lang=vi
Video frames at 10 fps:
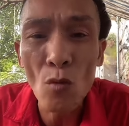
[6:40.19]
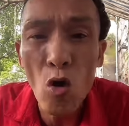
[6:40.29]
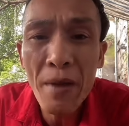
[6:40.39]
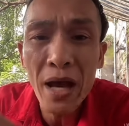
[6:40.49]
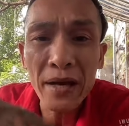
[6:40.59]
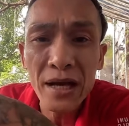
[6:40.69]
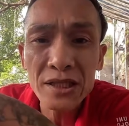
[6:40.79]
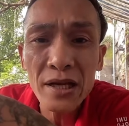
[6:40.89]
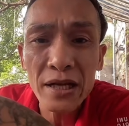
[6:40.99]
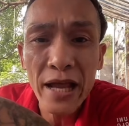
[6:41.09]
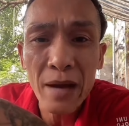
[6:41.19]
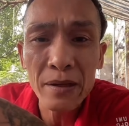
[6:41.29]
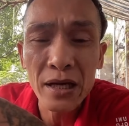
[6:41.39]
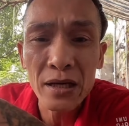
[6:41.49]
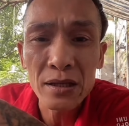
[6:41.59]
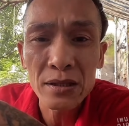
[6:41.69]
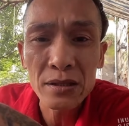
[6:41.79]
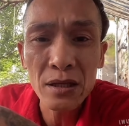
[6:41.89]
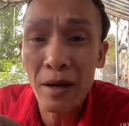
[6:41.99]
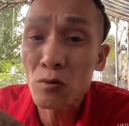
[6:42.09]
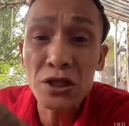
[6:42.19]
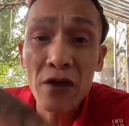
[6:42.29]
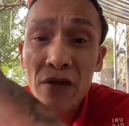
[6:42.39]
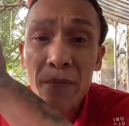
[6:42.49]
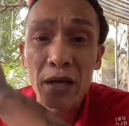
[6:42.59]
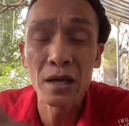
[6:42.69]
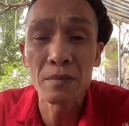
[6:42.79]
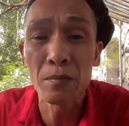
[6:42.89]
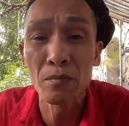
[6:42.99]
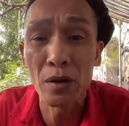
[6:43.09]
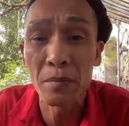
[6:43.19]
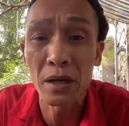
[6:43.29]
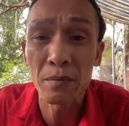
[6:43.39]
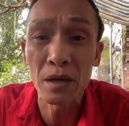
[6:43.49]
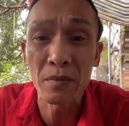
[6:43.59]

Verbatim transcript: bố mẹ mày đang chết ở nhà kìa thì mày cũng chạy về mày mày mày mày,